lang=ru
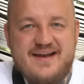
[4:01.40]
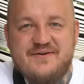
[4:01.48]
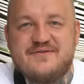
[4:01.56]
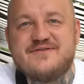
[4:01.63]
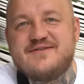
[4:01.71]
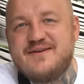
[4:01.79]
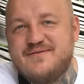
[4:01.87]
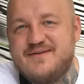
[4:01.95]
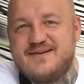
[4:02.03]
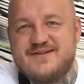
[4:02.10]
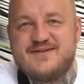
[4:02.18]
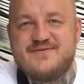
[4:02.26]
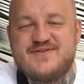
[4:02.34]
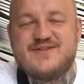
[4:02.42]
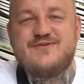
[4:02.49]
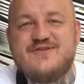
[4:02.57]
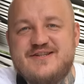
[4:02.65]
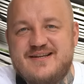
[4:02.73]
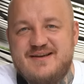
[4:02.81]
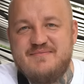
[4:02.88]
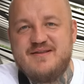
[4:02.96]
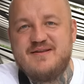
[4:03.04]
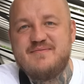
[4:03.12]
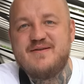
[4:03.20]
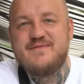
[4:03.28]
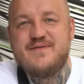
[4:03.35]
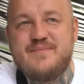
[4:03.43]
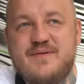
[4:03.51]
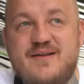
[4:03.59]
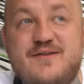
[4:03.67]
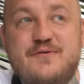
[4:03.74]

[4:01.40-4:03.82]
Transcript: я очень доволен, что в Сочи именно мне выпало